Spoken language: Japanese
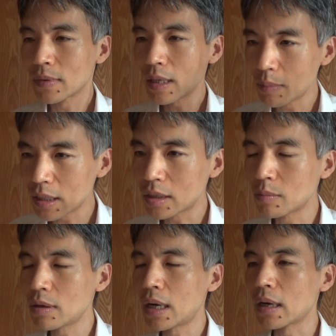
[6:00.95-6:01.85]
で3
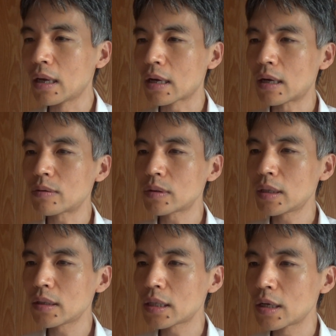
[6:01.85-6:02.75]
つ目は、えー、覚
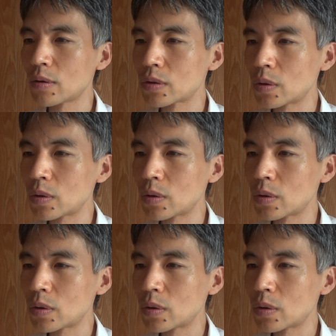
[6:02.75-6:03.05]
醒剤を